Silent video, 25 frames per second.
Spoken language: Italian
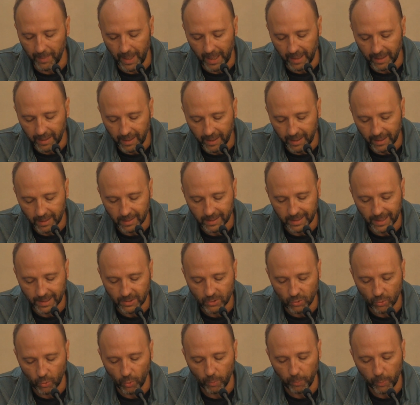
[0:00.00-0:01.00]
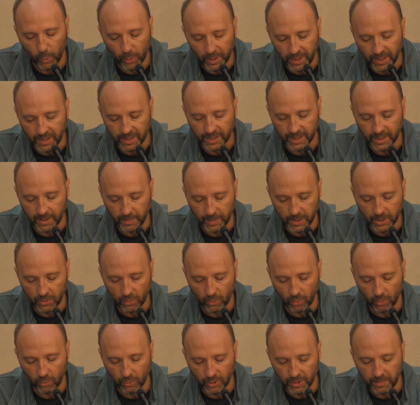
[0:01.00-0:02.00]
ma in realtà solo pochissimi
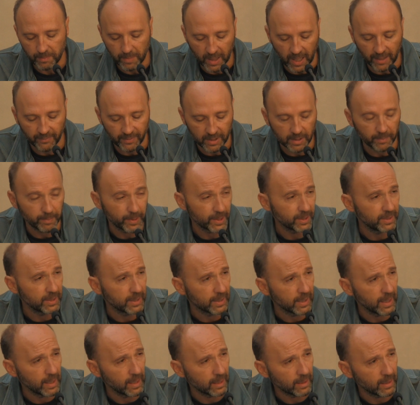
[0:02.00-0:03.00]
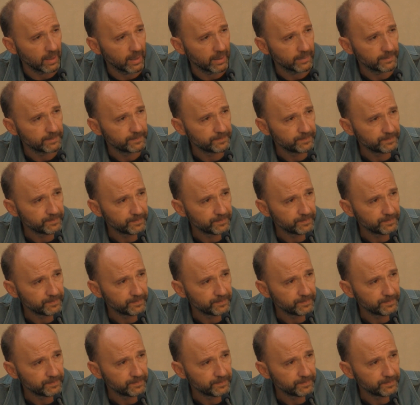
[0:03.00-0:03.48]
sono così bravi da praticarla.